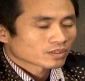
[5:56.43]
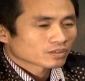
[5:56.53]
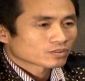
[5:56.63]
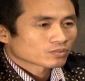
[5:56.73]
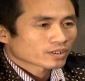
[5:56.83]

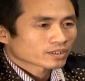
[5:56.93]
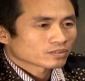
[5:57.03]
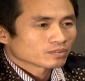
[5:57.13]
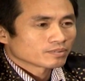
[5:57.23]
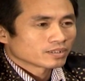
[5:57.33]
Rồi xung
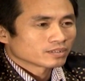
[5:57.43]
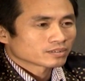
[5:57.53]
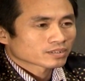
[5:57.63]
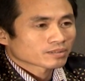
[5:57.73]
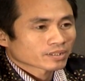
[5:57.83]
quanh đổ
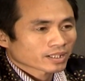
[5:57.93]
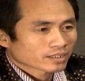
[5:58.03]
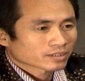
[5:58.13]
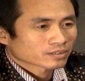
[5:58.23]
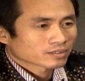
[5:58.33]
và xây bằng
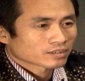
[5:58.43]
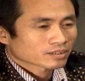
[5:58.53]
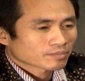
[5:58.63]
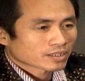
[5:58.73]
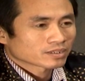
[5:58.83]
gạch,
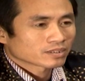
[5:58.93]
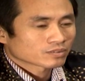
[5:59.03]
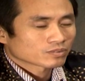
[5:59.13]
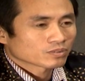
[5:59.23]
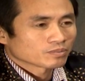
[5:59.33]
còn cái mặt
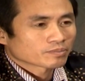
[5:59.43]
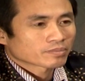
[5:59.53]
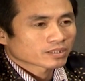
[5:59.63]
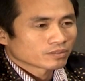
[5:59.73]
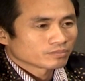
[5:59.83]
trên cũng đổ
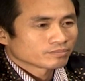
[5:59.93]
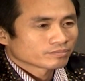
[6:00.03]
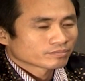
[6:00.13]
bằng bê tông.